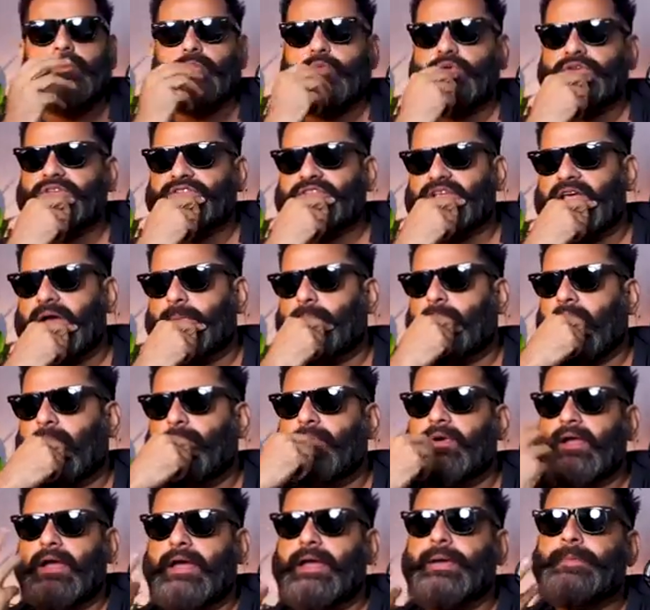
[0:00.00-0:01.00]
हूँ आपको जैसे अब
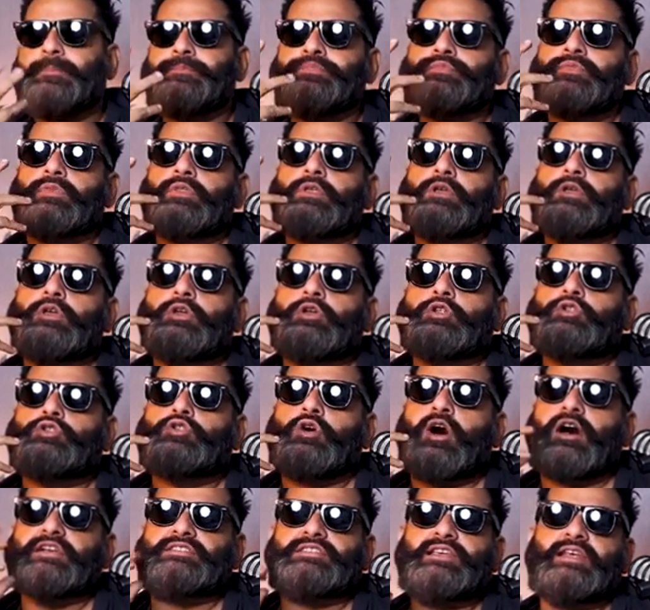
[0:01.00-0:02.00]
हम गए
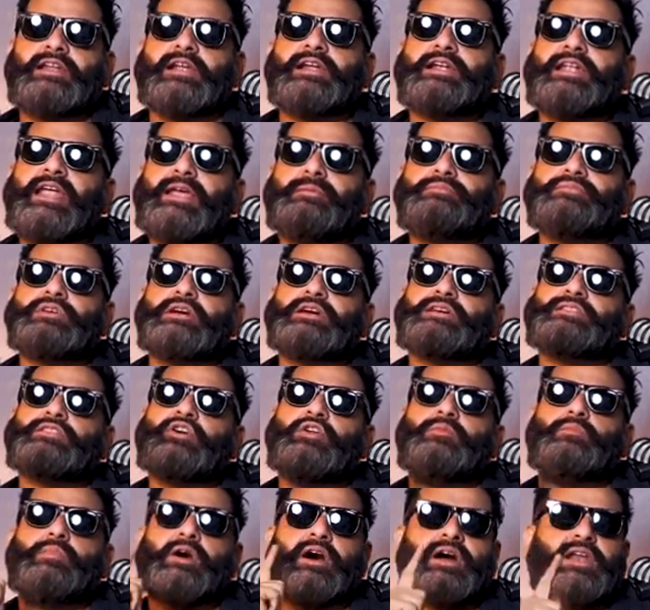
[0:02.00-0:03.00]
तो असर के टाइम जाना
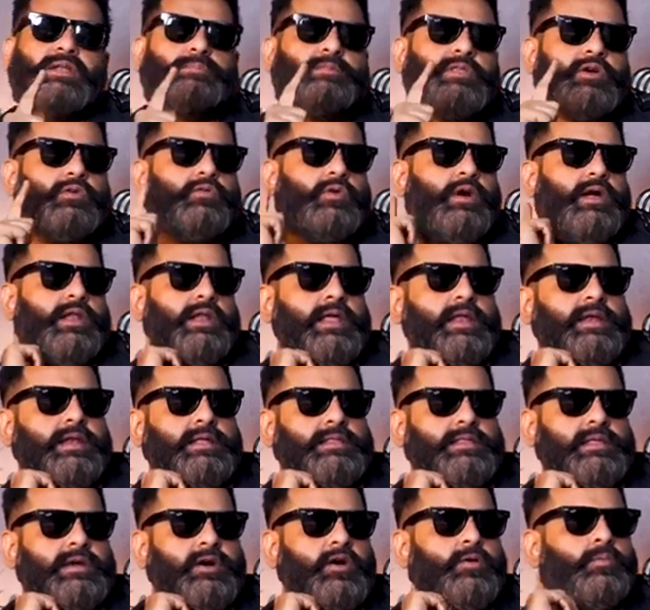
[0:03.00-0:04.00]
था और मगरब तक वहाँ
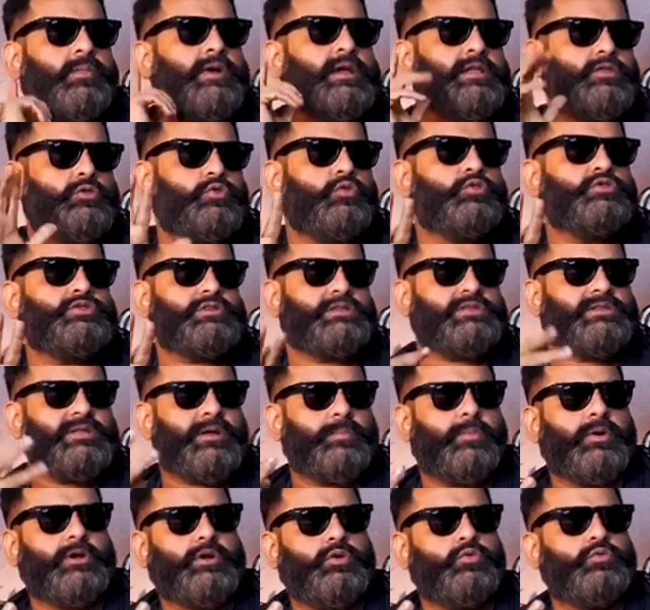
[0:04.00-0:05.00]
रहना था और मेरा दोस्त
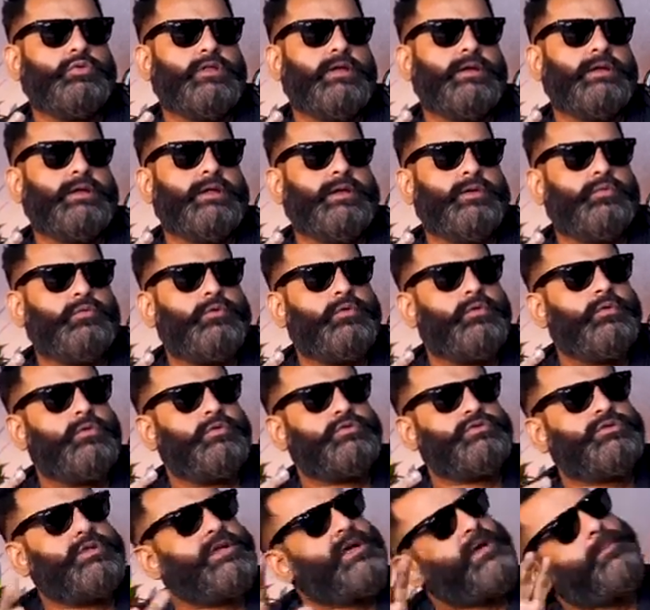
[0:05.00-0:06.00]
इतना पटतू था कि वो
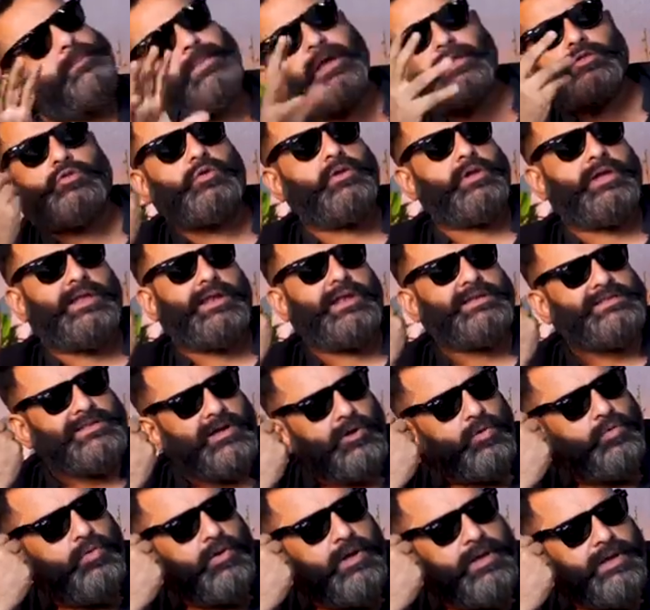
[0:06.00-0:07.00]
उसने कहा मैं तो अकेला
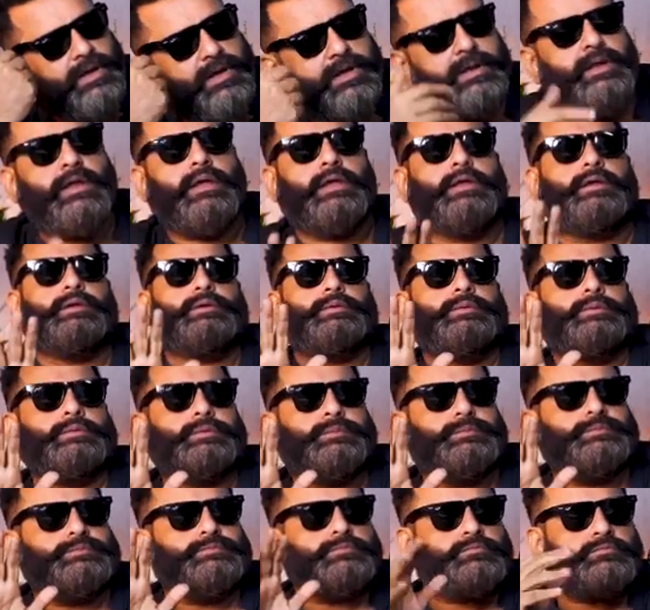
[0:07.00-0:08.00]
जाऊँगा ही नहीं
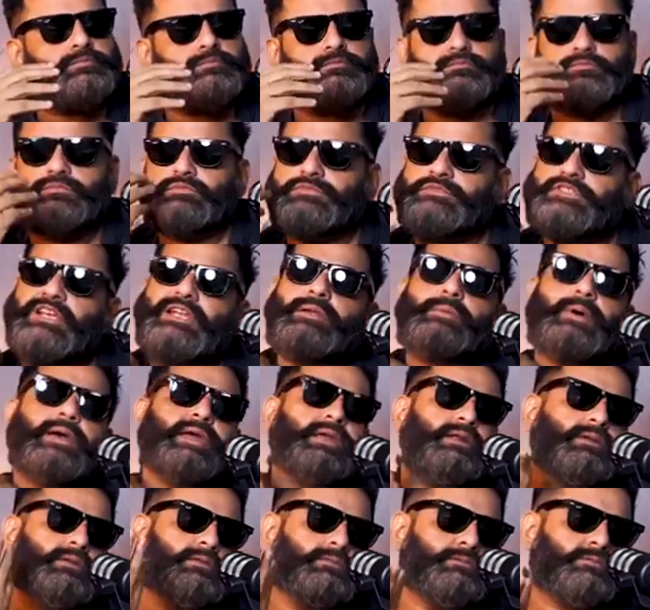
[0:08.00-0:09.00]
चल
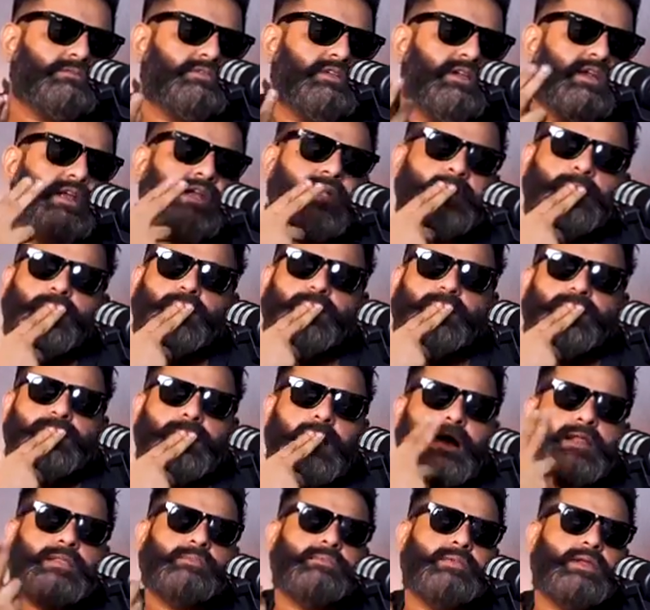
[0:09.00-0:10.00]
भाई सिगरेट
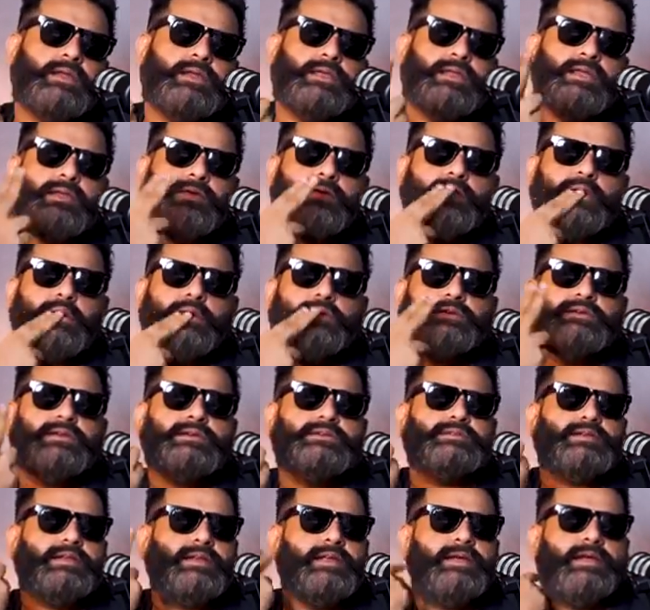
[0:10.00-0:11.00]
हाथ में रखी और
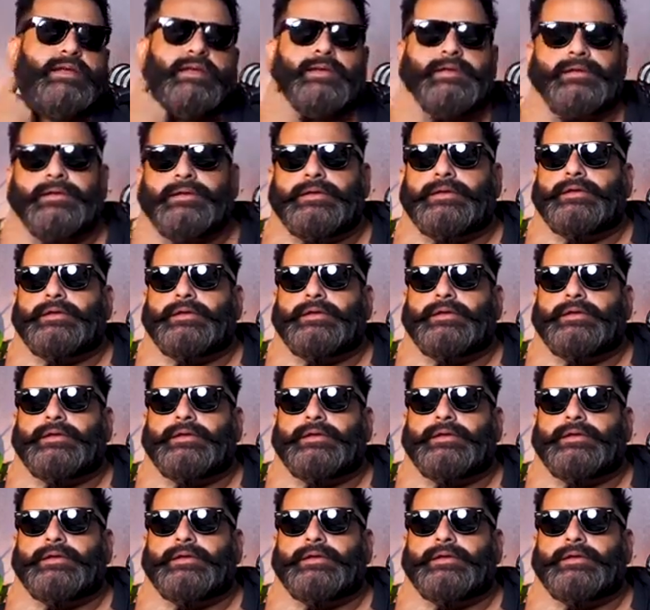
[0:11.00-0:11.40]
चले गए